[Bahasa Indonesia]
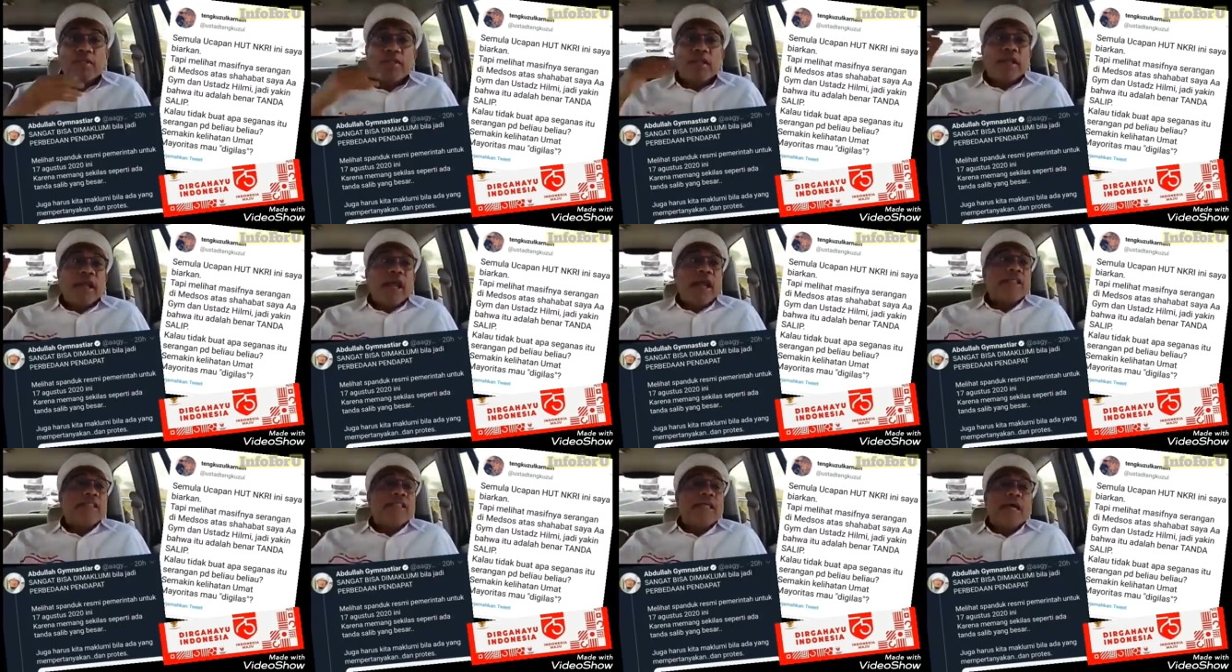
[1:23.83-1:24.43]

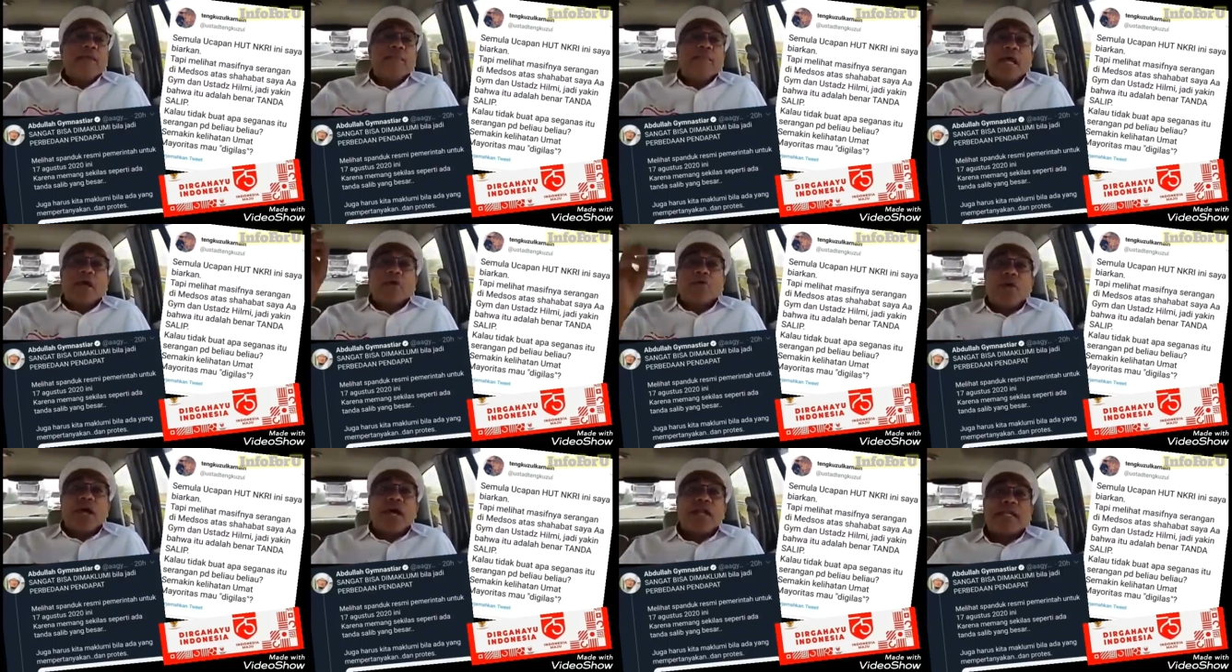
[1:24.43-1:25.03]
terkait dengan
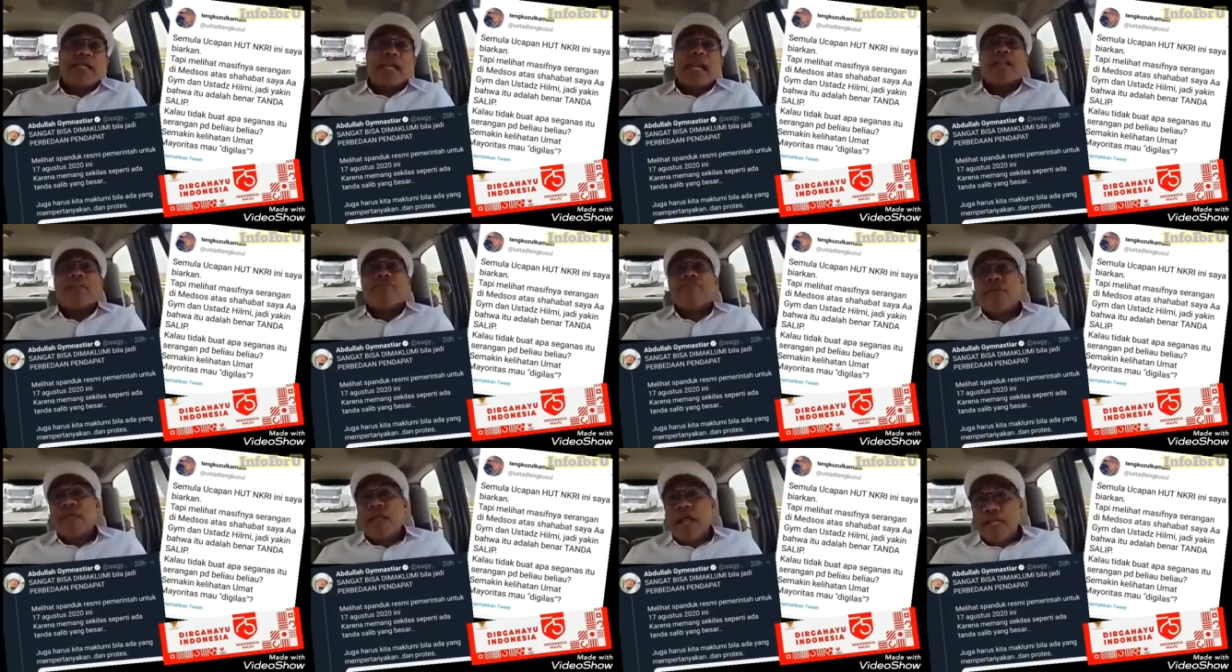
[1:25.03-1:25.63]
melakukan
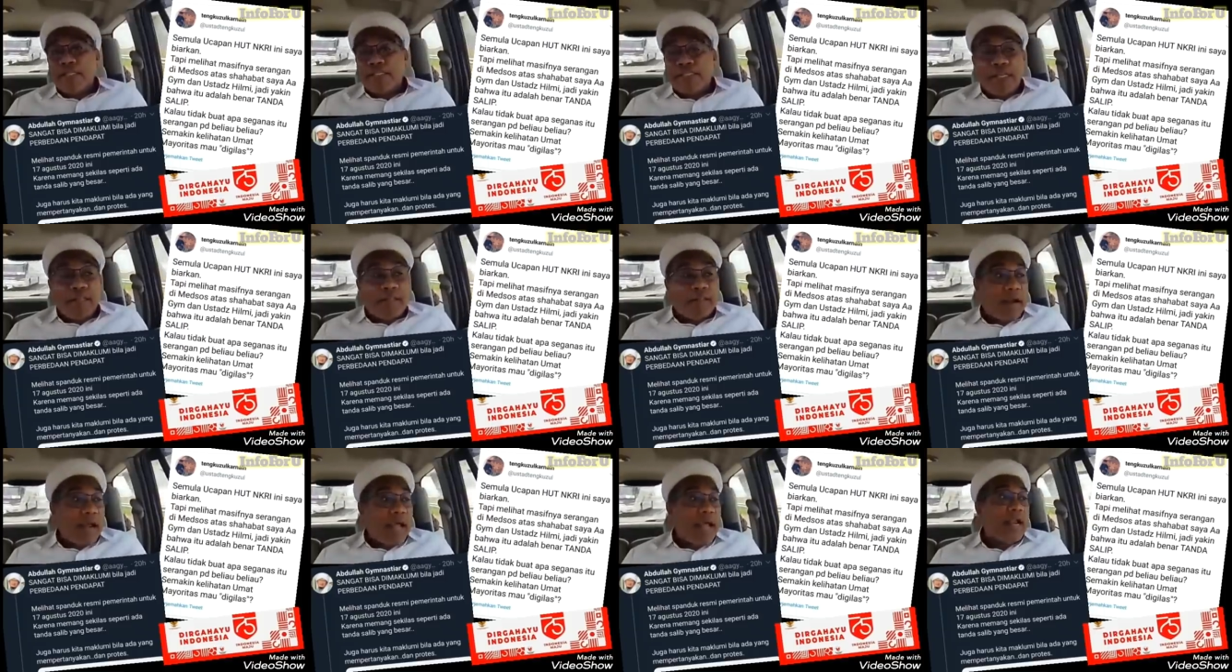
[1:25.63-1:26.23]

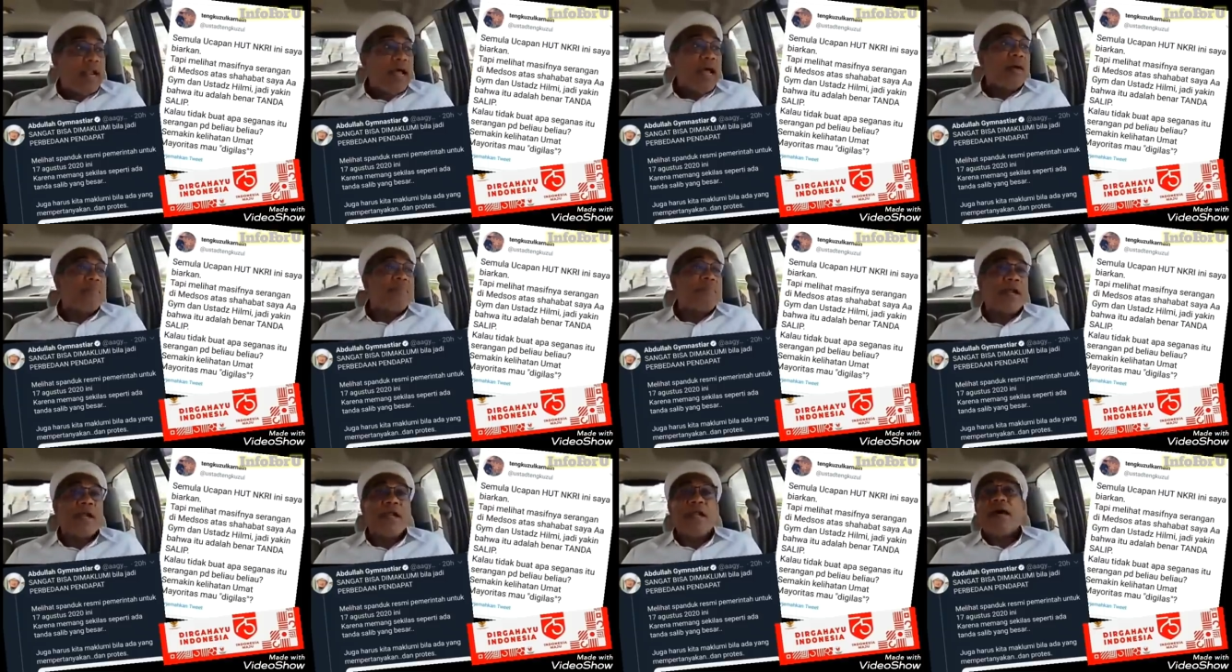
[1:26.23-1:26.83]
klarifikasi terhadap
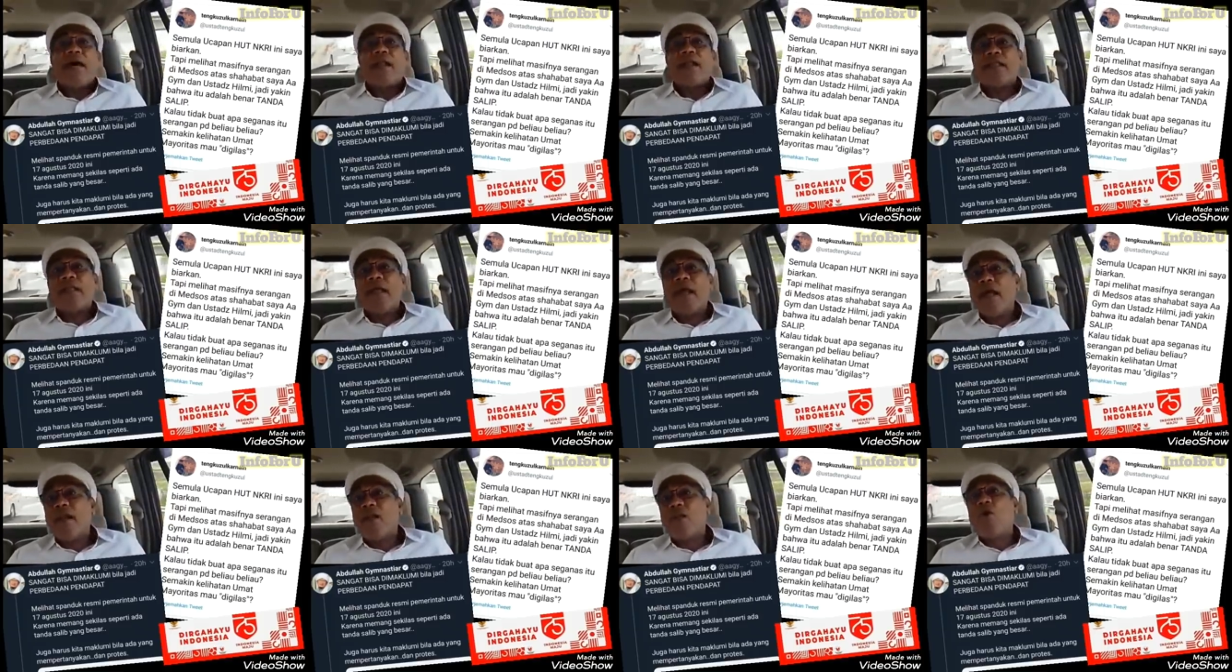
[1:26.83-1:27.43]

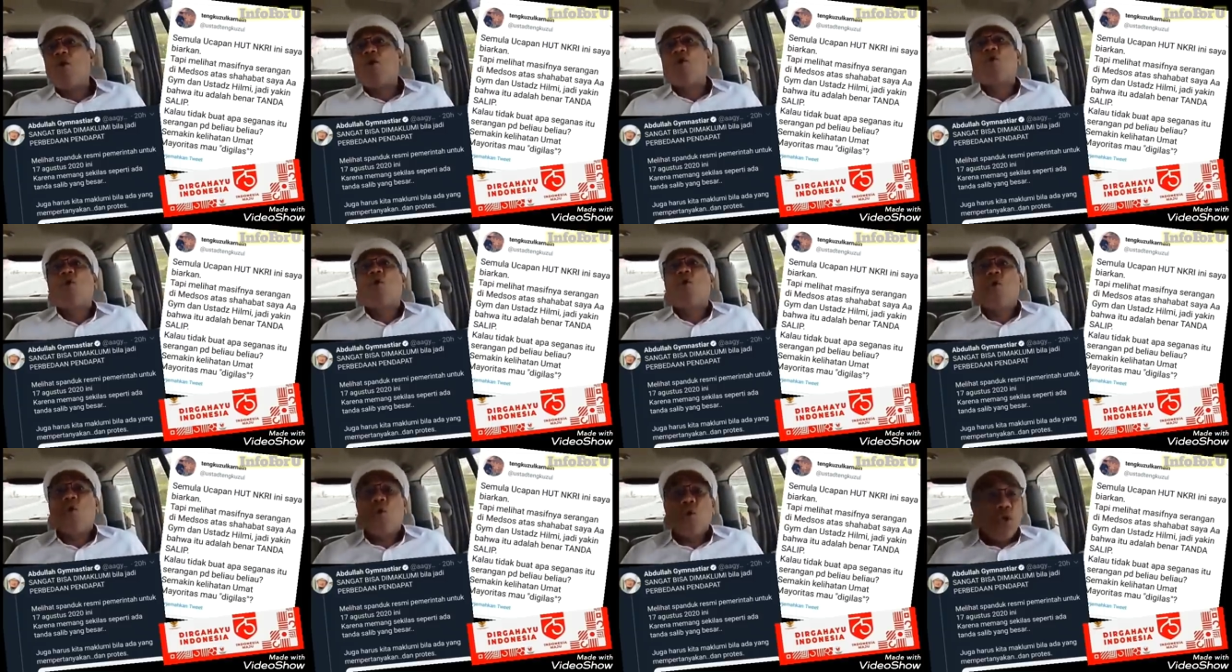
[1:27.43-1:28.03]
beredarnya
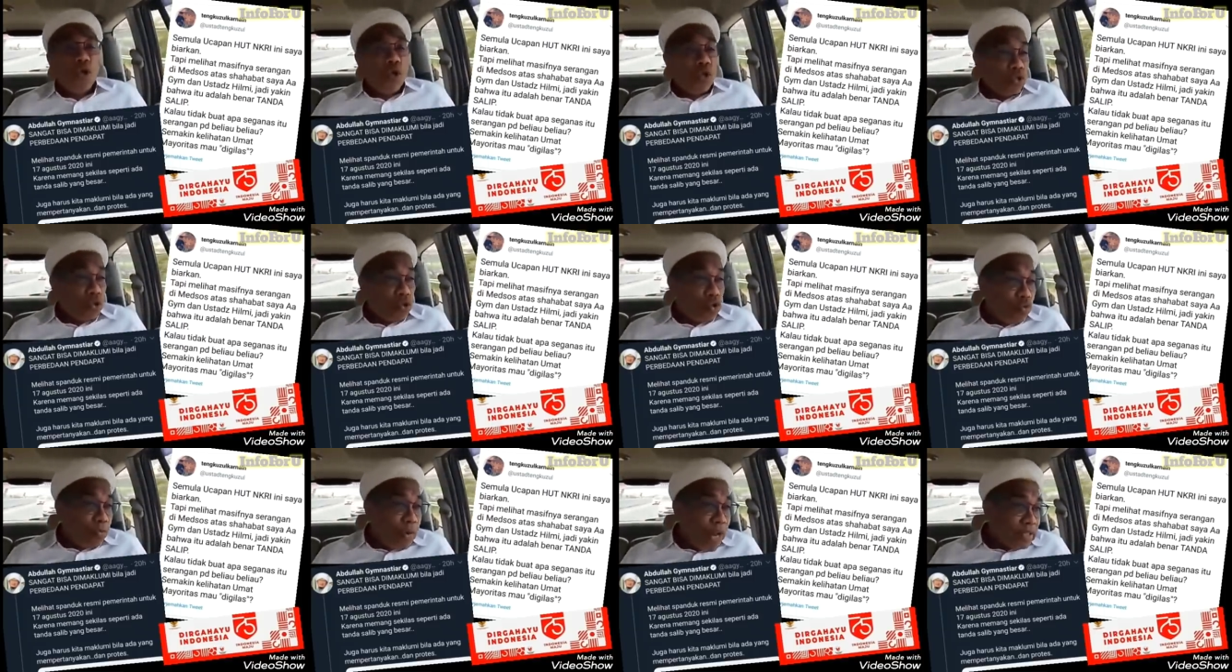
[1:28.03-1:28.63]
logo
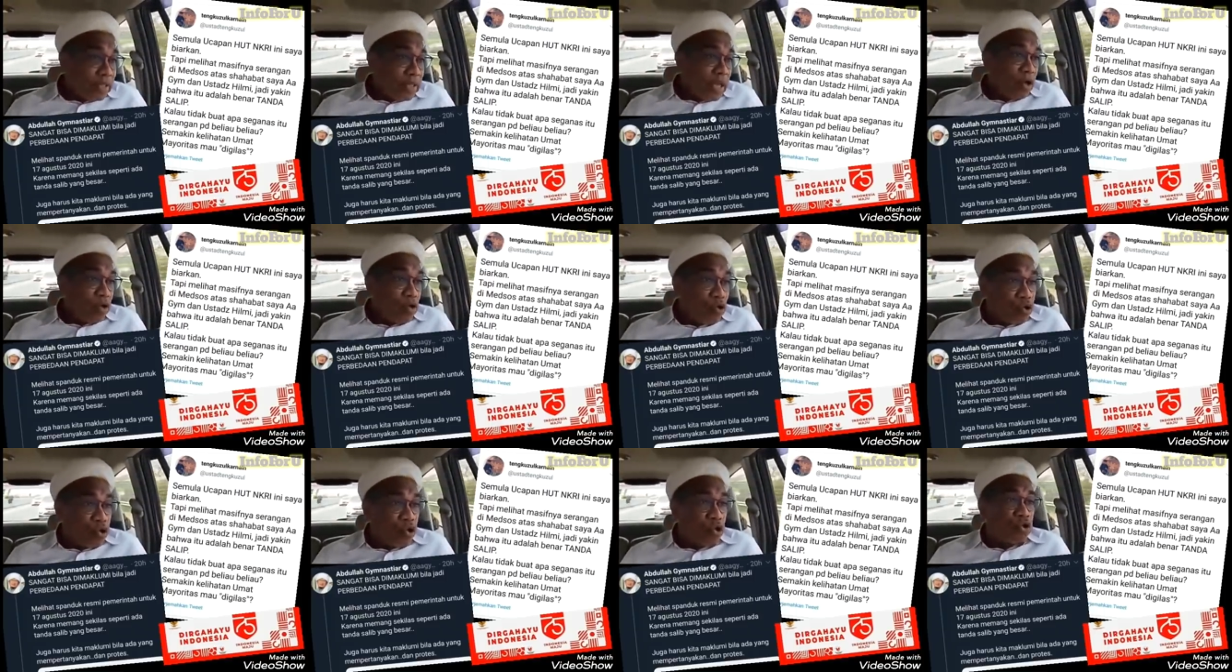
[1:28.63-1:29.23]
17
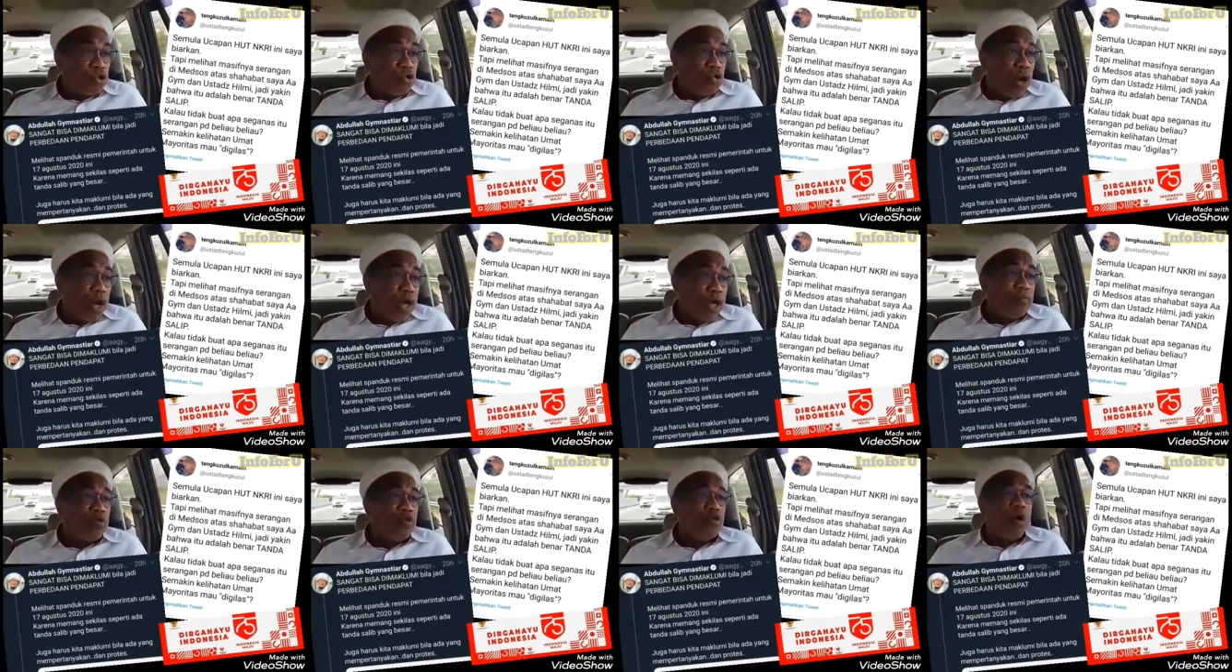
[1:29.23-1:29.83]
Agustus
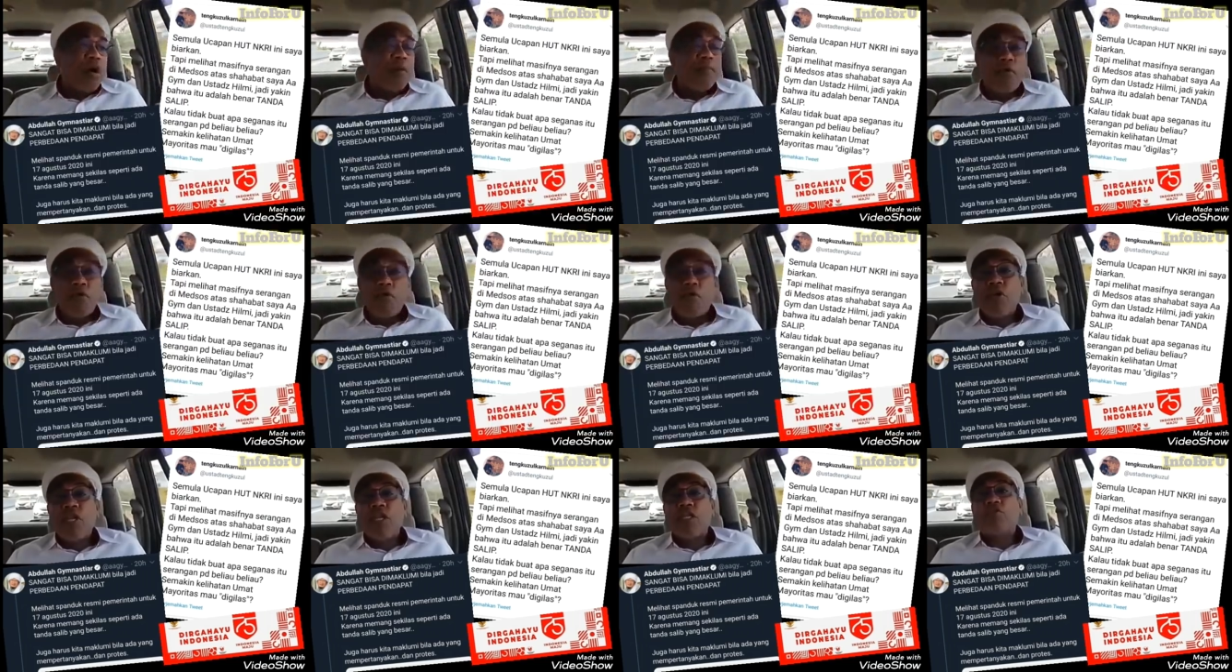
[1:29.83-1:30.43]
2020
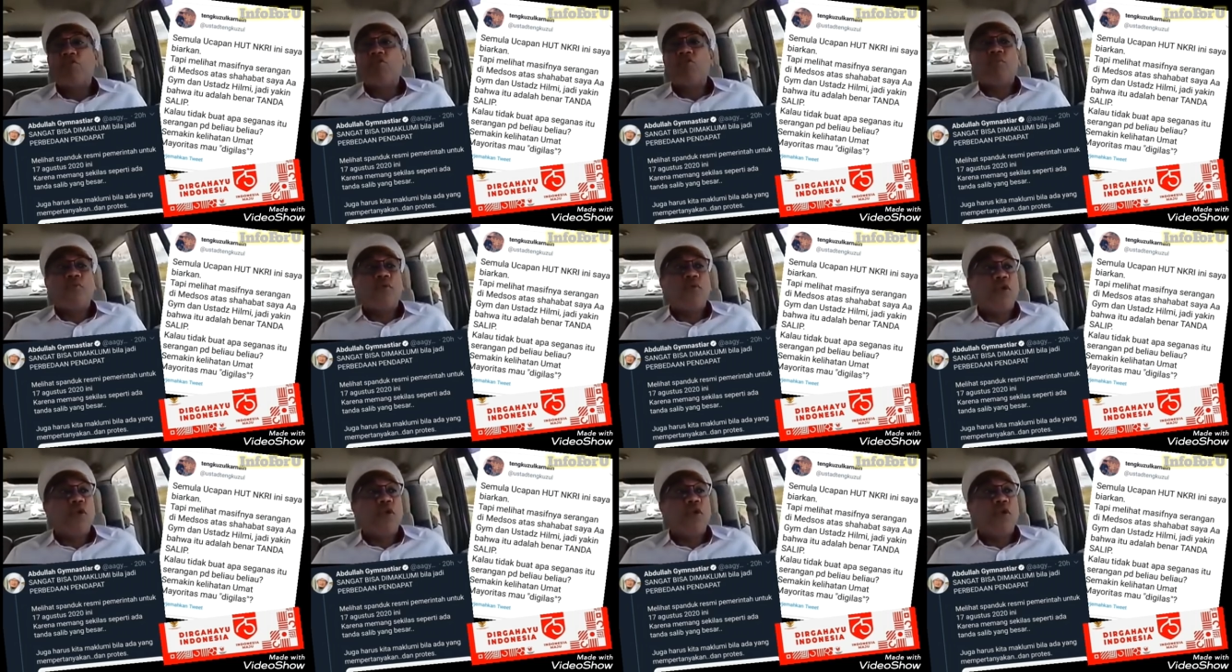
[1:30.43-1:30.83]
di 75